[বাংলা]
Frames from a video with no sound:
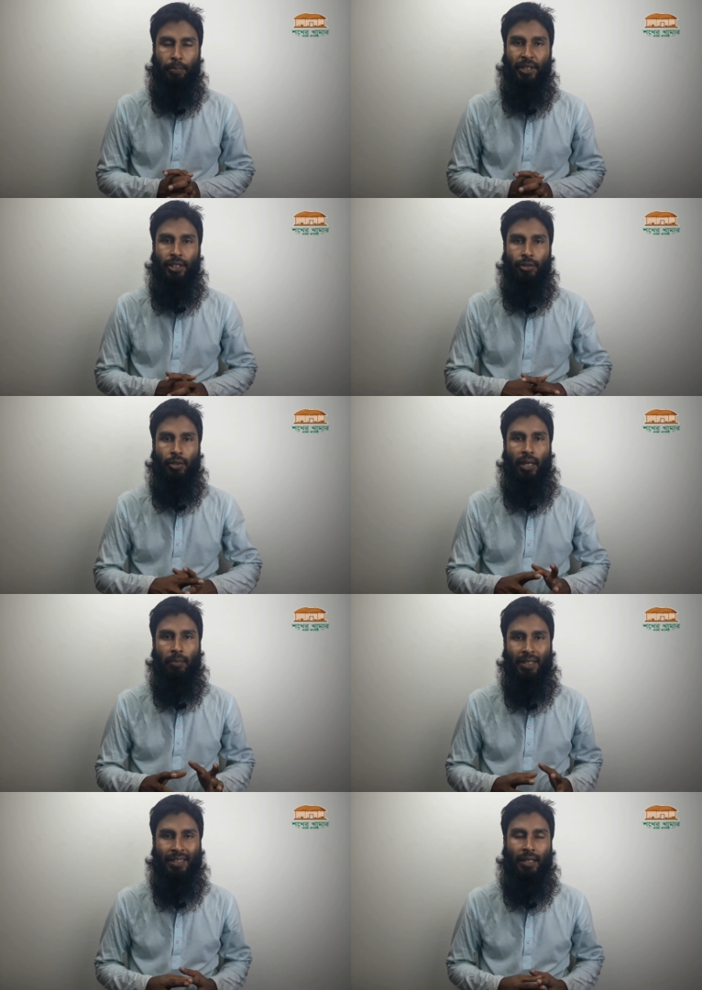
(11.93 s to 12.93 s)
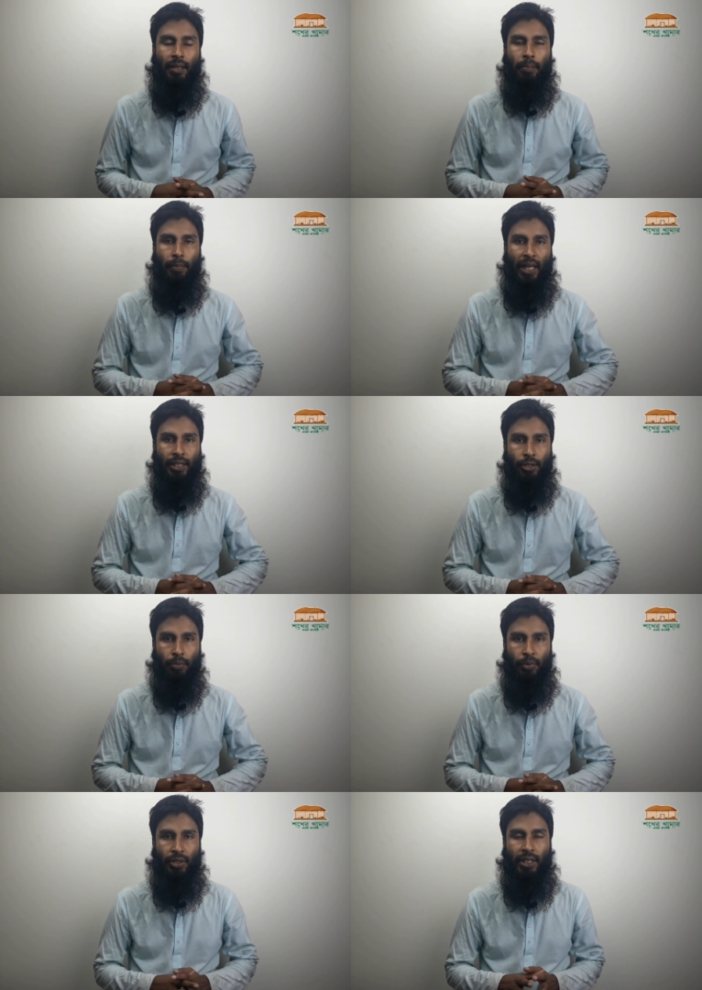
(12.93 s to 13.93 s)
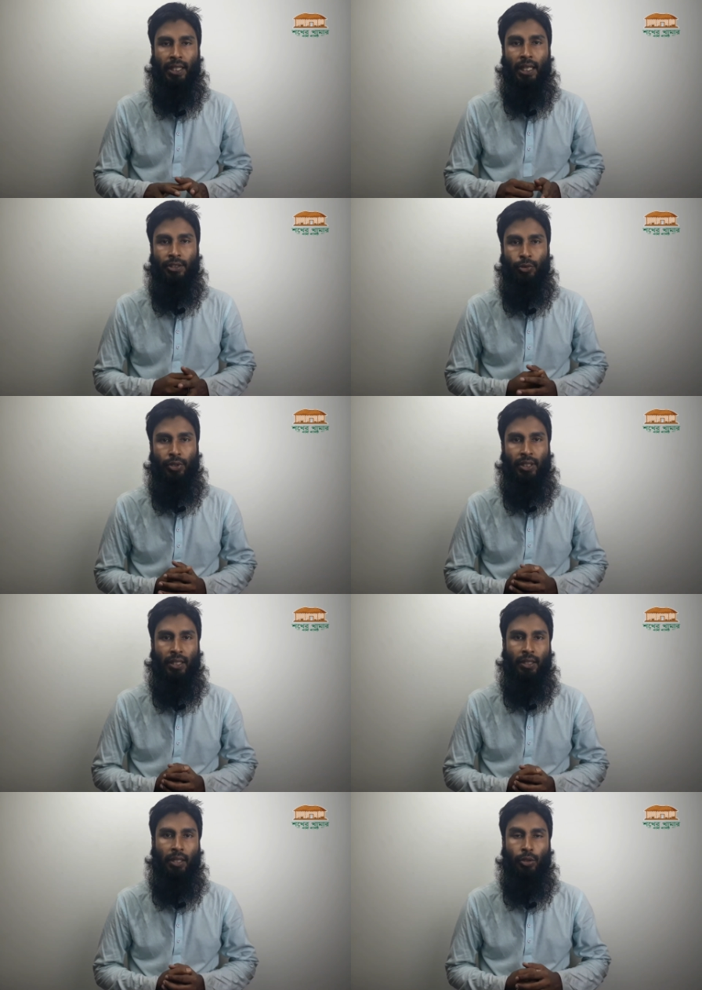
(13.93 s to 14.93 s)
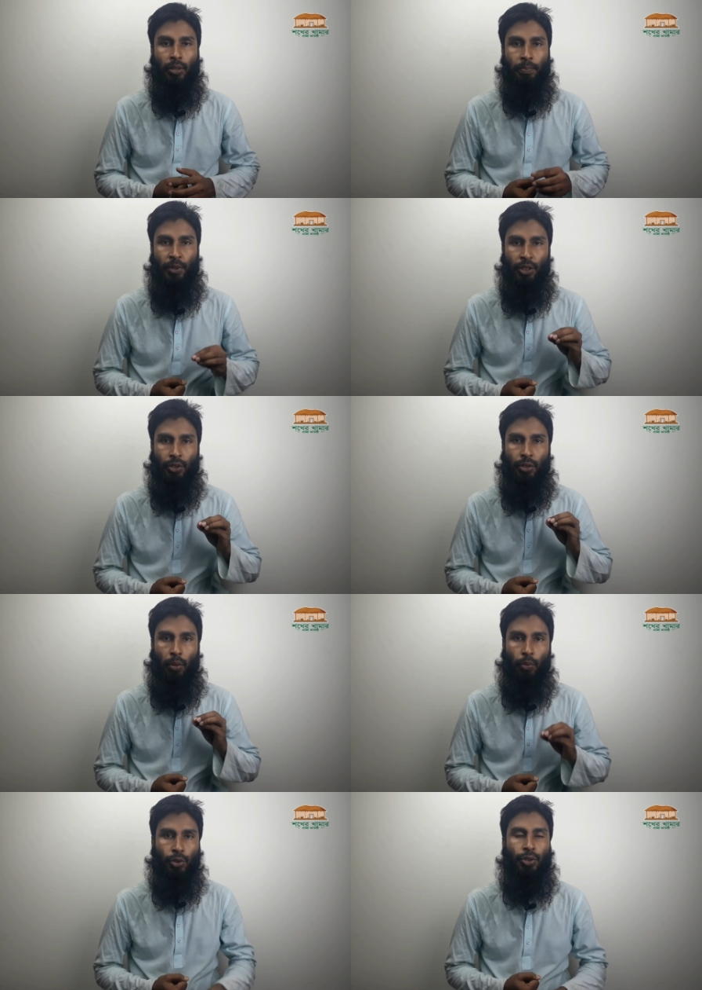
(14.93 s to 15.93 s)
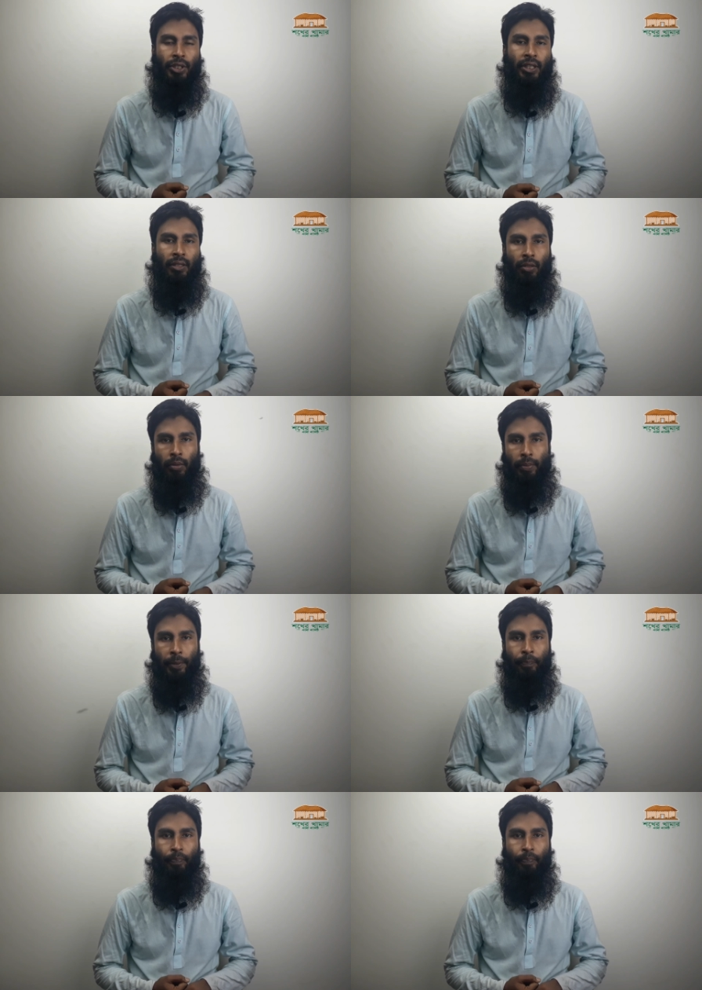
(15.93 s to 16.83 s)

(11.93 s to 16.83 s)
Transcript: বিশেষ করে আমরা যারা প্রাণী সম্পদ নিয়ে কাজ করি তাদের বিষয়টি অবশ্যই জানতে হবে